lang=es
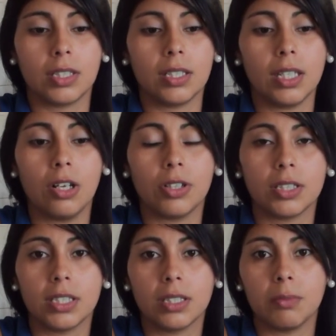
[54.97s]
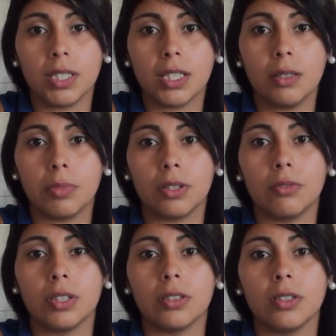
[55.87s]
que es lo que tiene mi hija, pero
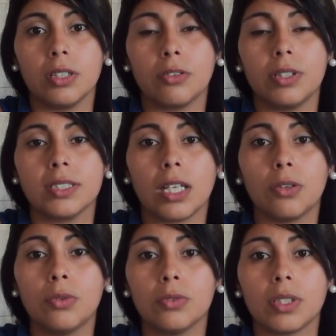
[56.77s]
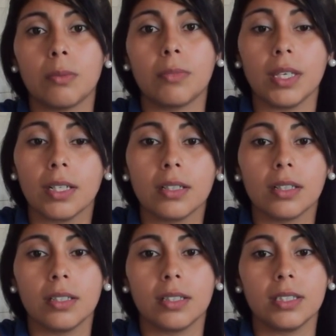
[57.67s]
bueno, incluir salud también
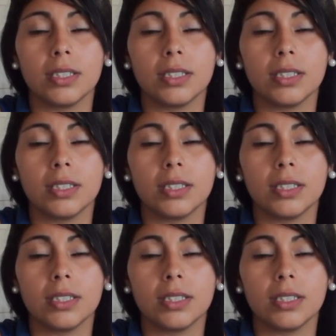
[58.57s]
eh,